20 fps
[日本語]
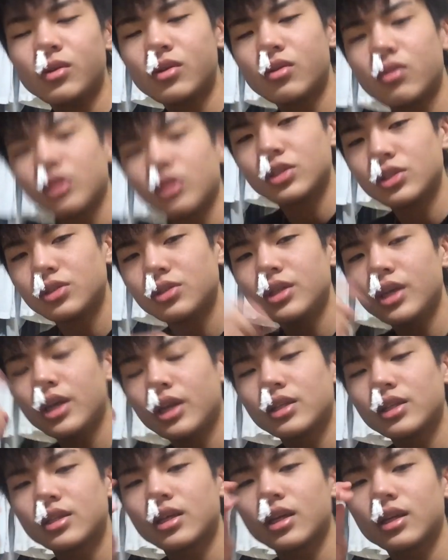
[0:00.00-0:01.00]
僕これ中2
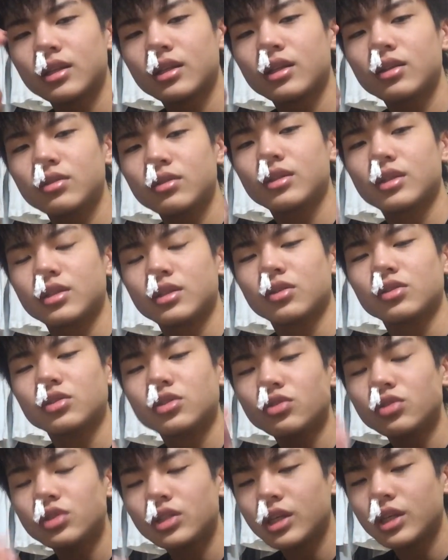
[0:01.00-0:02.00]
から使ってるんですけど、
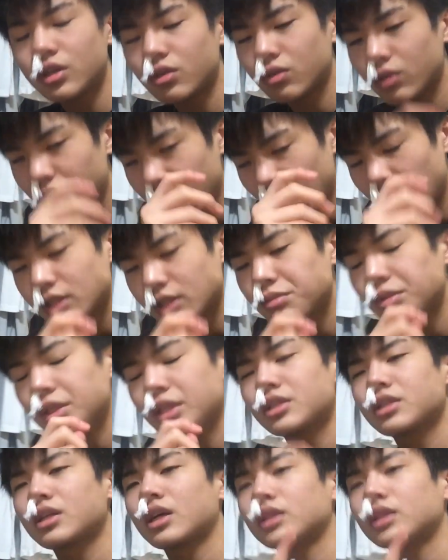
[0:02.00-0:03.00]
中2これ初め
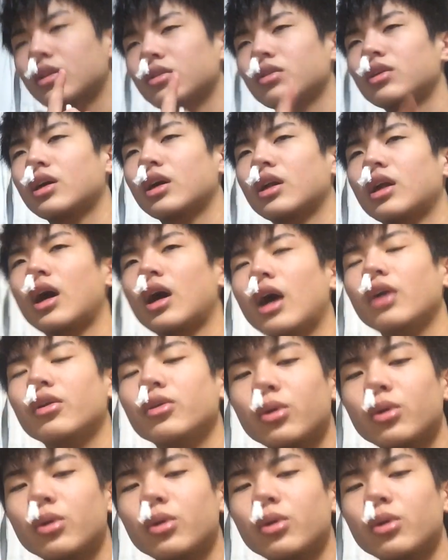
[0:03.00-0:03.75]
て使った時から、